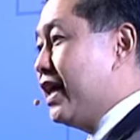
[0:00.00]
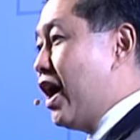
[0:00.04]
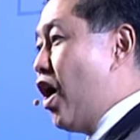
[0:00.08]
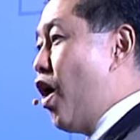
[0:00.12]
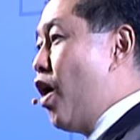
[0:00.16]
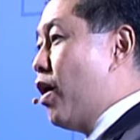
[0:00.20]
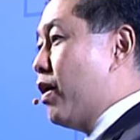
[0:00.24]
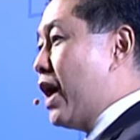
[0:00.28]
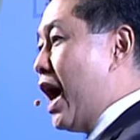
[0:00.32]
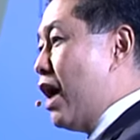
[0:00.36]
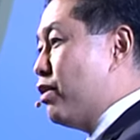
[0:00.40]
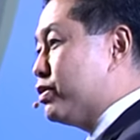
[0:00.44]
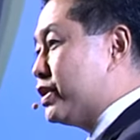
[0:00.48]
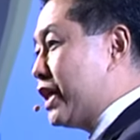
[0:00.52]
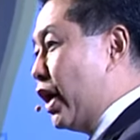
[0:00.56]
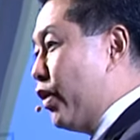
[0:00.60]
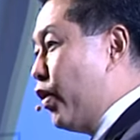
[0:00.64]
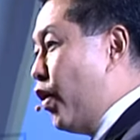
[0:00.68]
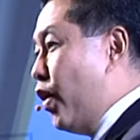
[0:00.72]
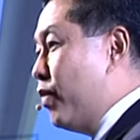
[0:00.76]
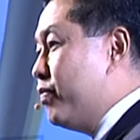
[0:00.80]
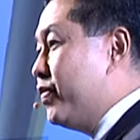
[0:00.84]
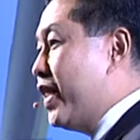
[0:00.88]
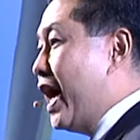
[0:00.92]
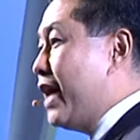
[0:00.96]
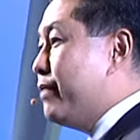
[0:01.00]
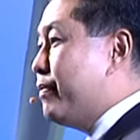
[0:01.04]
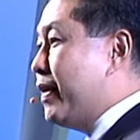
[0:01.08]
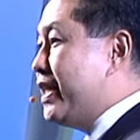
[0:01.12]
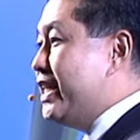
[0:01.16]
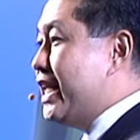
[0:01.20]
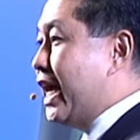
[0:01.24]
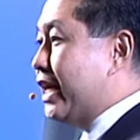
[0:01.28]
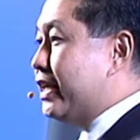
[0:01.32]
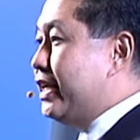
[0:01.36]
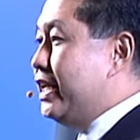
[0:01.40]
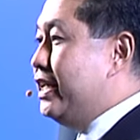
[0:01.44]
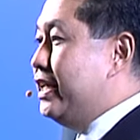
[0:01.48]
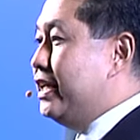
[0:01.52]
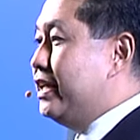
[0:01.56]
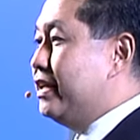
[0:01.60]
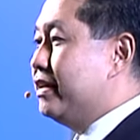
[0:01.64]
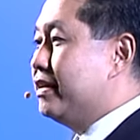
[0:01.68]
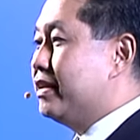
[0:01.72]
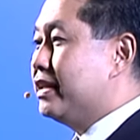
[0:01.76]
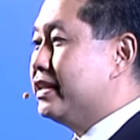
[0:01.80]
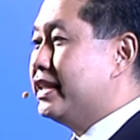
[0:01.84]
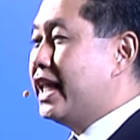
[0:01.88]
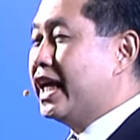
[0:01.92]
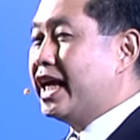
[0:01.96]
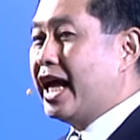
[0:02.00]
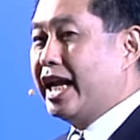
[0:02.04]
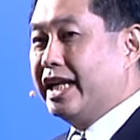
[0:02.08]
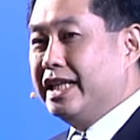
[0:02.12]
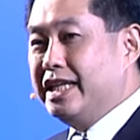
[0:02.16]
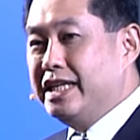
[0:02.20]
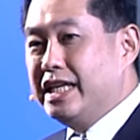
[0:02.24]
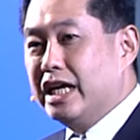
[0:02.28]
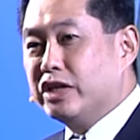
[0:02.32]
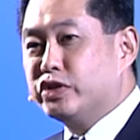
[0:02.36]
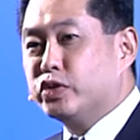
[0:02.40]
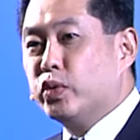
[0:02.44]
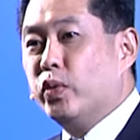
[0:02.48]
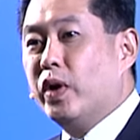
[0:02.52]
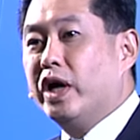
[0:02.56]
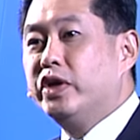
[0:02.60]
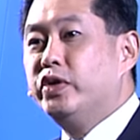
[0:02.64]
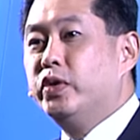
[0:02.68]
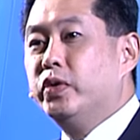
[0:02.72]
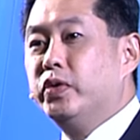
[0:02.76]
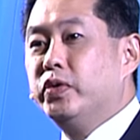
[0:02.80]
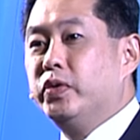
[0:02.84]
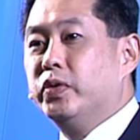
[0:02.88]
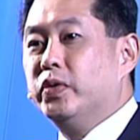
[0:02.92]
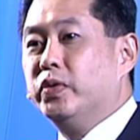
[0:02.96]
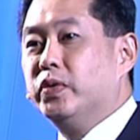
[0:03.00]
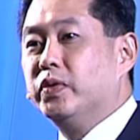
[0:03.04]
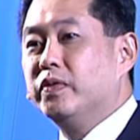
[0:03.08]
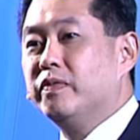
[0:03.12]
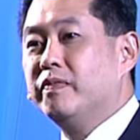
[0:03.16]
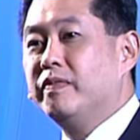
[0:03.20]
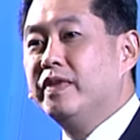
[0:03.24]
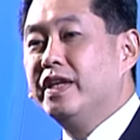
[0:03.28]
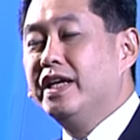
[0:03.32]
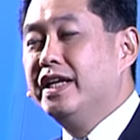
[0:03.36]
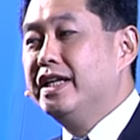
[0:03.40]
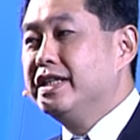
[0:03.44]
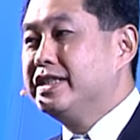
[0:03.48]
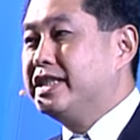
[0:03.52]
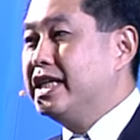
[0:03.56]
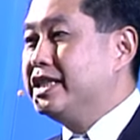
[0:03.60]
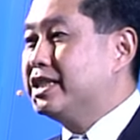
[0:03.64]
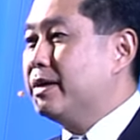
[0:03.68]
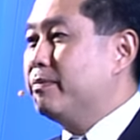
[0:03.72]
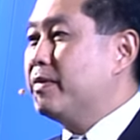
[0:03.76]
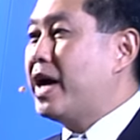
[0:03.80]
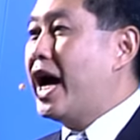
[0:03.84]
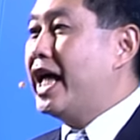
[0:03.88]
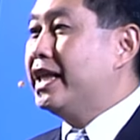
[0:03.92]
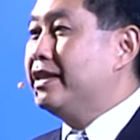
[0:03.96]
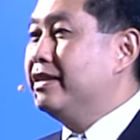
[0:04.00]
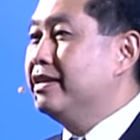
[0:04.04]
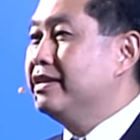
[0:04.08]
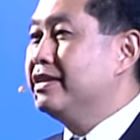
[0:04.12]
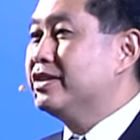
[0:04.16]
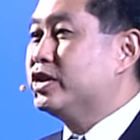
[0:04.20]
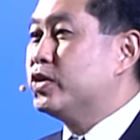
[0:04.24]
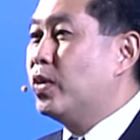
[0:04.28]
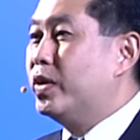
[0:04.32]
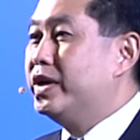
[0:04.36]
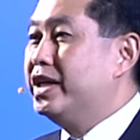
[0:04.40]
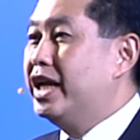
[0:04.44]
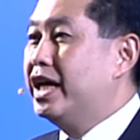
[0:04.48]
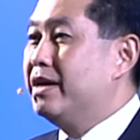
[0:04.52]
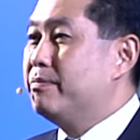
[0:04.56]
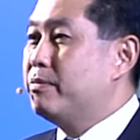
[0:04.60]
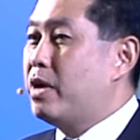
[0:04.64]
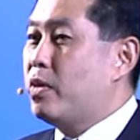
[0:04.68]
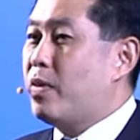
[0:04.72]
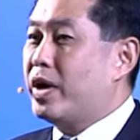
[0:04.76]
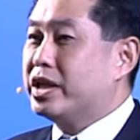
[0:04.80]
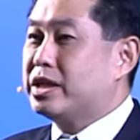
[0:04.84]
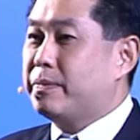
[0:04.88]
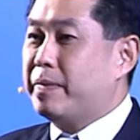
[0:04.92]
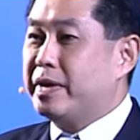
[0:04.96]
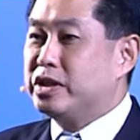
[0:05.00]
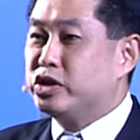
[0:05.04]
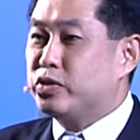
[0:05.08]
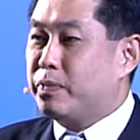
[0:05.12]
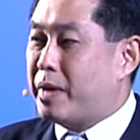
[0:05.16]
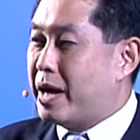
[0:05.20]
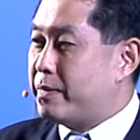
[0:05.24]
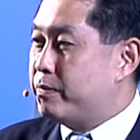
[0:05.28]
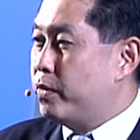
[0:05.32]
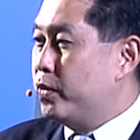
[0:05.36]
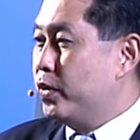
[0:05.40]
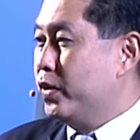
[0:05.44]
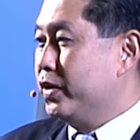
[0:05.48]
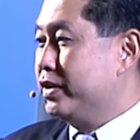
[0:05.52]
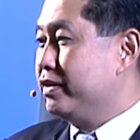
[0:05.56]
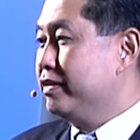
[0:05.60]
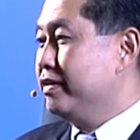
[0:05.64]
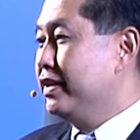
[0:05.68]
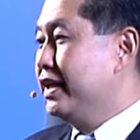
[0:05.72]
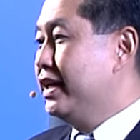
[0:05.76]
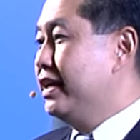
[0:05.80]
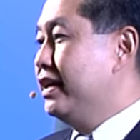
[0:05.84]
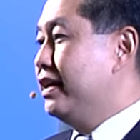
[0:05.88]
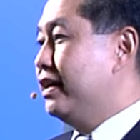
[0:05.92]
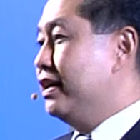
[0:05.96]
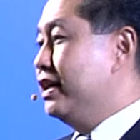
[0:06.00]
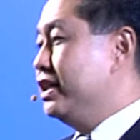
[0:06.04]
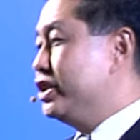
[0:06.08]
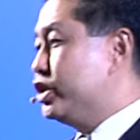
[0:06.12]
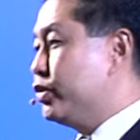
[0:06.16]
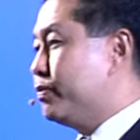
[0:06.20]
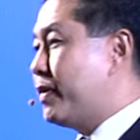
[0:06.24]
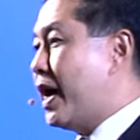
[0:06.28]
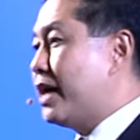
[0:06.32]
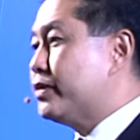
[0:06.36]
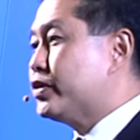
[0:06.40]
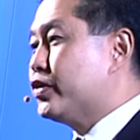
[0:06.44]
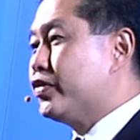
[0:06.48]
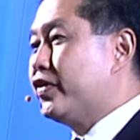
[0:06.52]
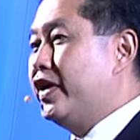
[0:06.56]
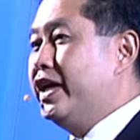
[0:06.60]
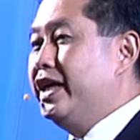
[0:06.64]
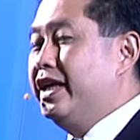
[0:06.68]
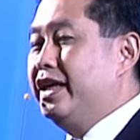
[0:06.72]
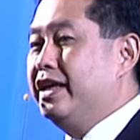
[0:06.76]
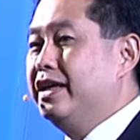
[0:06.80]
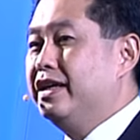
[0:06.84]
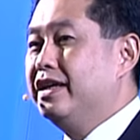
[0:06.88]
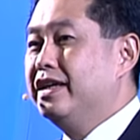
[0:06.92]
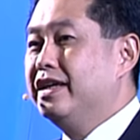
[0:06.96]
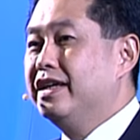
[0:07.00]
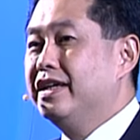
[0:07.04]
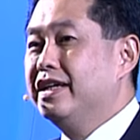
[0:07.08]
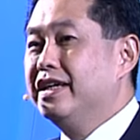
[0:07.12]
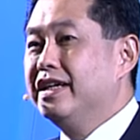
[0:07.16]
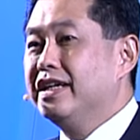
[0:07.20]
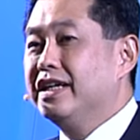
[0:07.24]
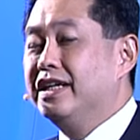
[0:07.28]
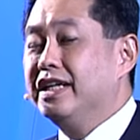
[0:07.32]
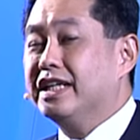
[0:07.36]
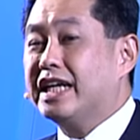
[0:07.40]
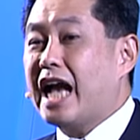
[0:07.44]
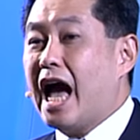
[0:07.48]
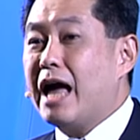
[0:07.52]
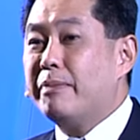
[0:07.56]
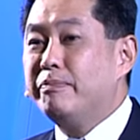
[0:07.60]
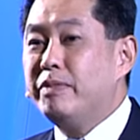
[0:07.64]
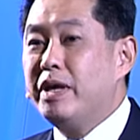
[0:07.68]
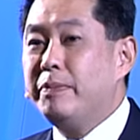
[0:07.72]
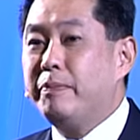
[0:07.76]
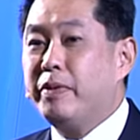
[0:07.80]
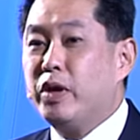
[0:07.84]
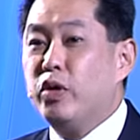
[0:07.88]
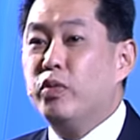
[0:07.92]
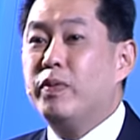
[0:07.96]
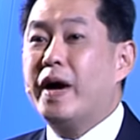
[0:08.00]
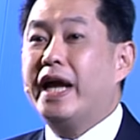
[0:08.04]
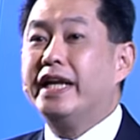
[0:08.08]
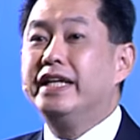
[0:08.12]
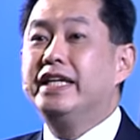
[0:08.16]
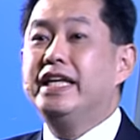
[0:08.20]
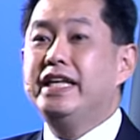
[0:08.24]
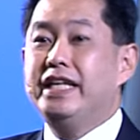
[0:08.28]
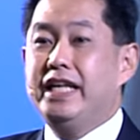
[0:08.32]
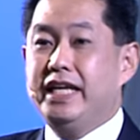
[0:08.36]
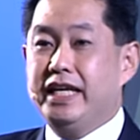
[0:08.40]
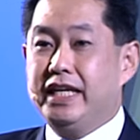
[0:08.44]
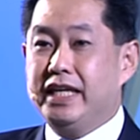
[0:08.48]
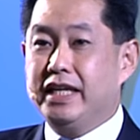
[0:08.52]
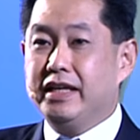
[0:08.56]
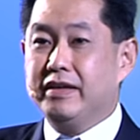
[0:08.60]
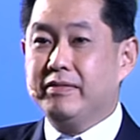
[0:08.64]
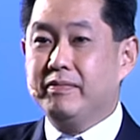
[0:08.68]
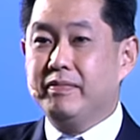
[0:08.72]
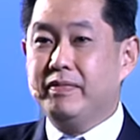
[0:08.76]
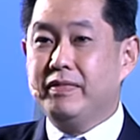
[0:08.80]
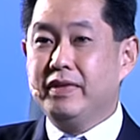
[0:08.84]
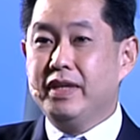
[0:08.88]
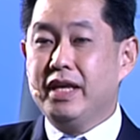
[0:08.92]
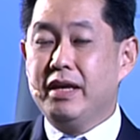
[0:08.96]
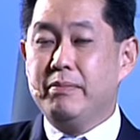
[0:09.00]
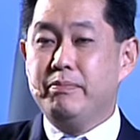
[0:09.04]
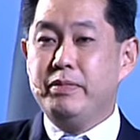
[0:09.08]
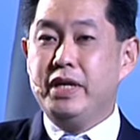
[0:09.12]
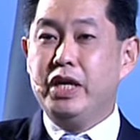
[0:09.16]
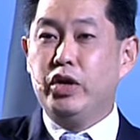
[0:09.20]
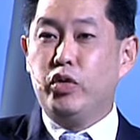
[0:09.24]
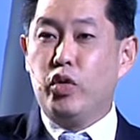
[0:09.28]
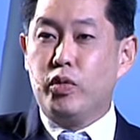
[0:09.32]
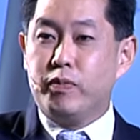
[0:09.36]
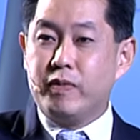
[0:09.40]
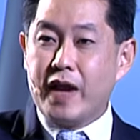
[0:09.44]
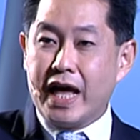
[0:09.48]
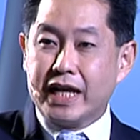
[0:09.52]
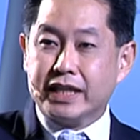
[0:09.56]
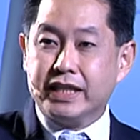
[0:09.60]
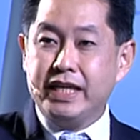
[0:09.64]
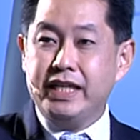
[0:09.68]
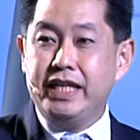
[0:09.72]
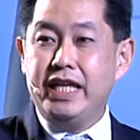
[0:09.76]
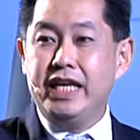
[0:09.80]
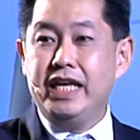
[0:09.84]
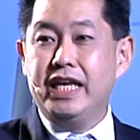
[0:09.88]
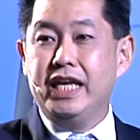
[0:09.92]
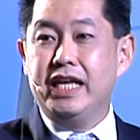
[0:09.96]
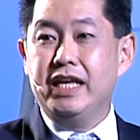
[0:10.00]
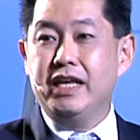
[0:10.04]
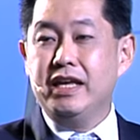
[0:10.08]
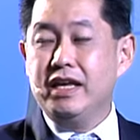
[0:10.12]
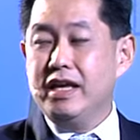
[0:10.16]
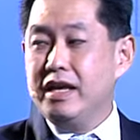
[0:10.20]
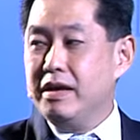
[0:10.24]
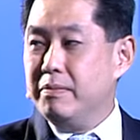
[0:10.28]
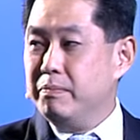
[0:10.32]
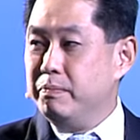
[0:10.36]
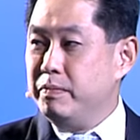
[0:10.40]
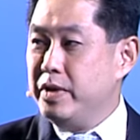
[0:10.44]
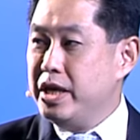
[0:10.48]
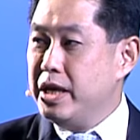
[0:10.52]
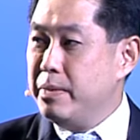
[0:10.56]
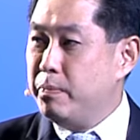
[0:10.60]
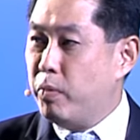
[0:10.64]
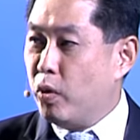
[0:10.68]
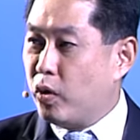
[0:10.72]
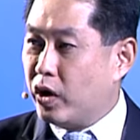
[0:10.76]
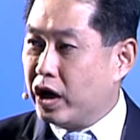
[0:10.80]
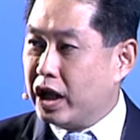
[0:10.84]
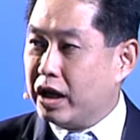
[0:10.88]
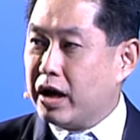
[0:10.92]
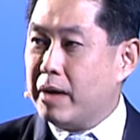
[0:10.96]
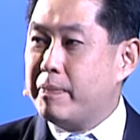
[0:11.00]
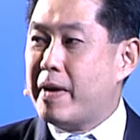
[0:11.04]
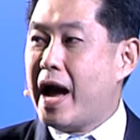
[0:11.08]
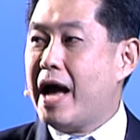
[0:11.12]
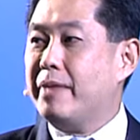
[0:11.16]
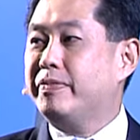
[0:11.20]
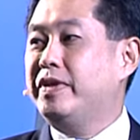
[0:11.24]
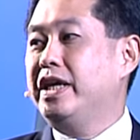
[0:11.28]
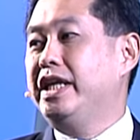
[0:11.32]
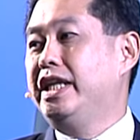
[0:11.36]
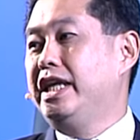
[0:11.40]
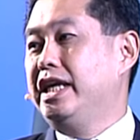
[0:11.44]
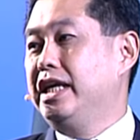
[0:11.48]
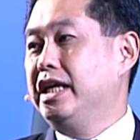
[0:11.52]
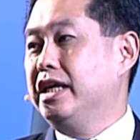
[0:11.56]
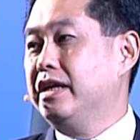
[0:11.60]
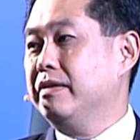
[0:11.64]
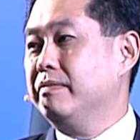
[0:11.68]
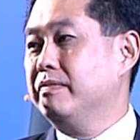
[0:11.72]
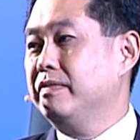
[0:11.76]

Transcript: ออกเข้าสังคมได้เป็นอย่างดีในขณะที่ยังสูงอายุอยู่สิ่งสำคัญส่วนหนึ่งไม่ว่าจะเป็นสุภาพบุรุษหรือสุภาพสตรีคือการมีผิวพรรณที่ดีมีรูปลักษณ์ที่ดีมีบุคลิกภาพที่ดี